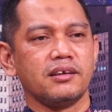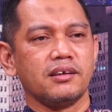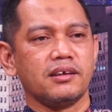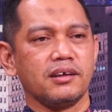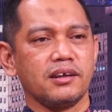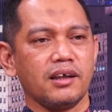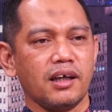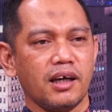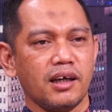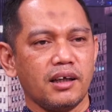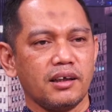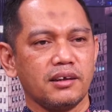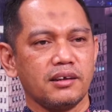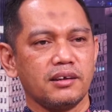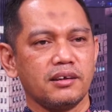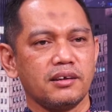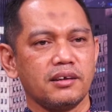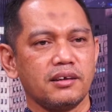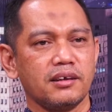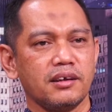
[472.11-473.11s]

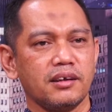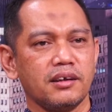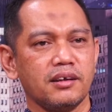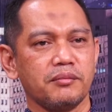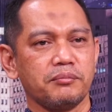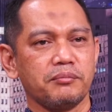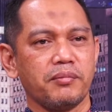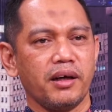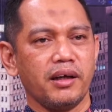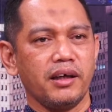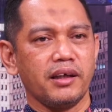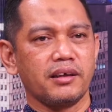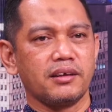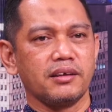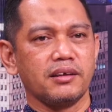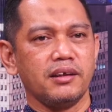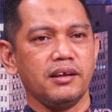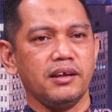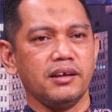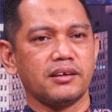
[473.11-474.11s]
dengan e, baik
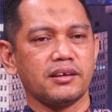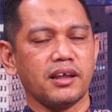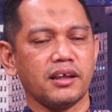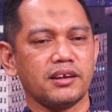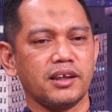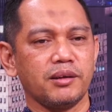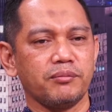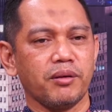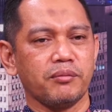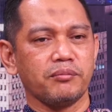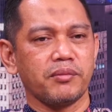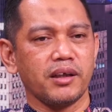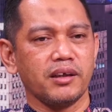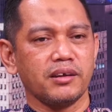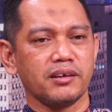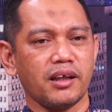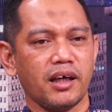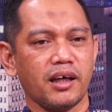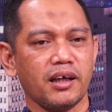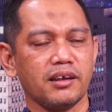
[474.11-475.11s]
instansi
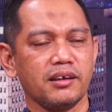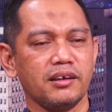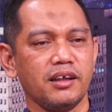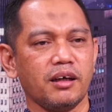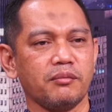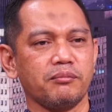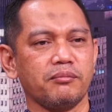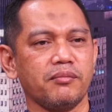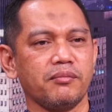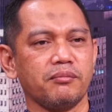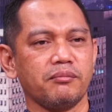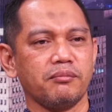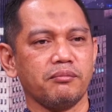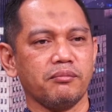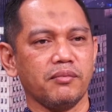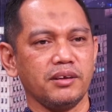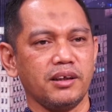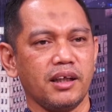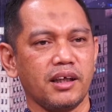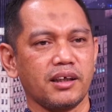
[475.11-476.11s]
pemerintah yang
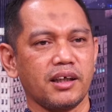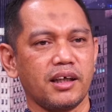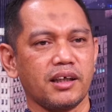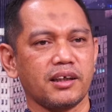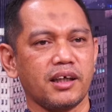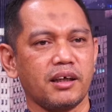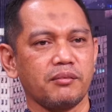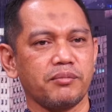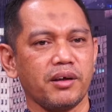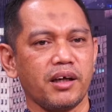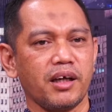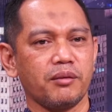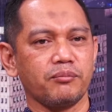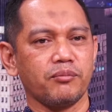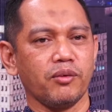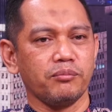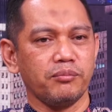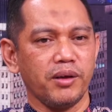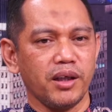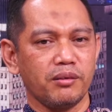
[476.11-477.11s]
menyelenggarakan pelayanan
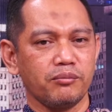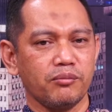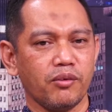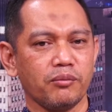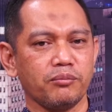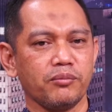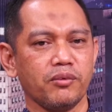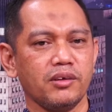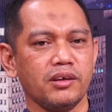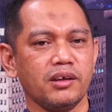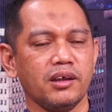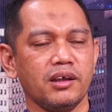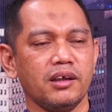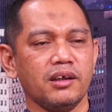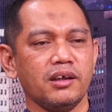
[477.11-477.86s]
publik maupun